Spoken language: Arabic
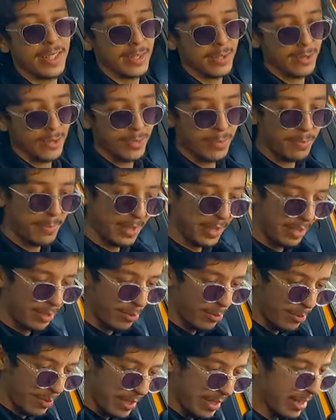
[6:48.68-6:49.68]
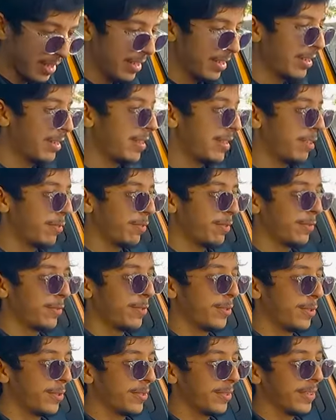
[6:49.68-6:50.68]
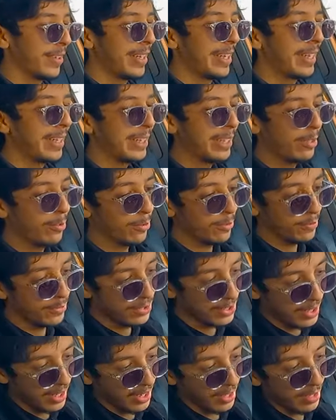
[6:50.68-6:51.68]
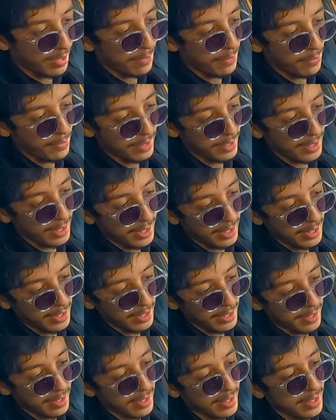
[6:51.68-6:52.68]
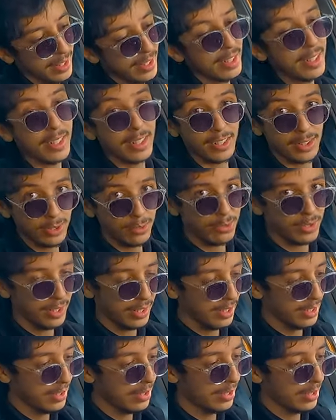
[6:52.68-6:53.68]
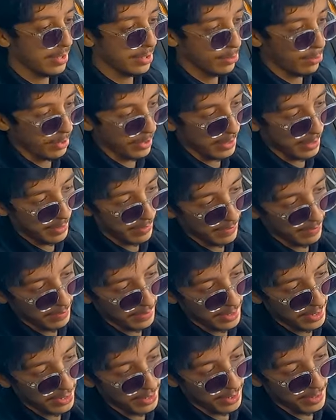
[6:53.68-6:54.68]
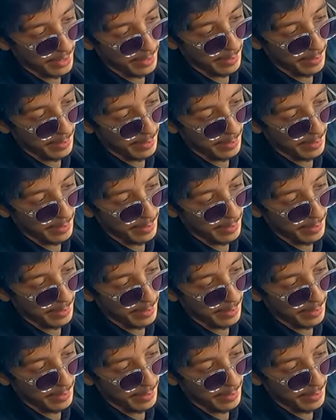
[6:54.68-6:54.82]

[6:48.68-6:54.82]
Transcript: ستارن ستوب ما كيكون لا هنا لا في الفولون كيكون في الجهه فين كاين كنا كنخشيو شحال هادي سوارت كتجي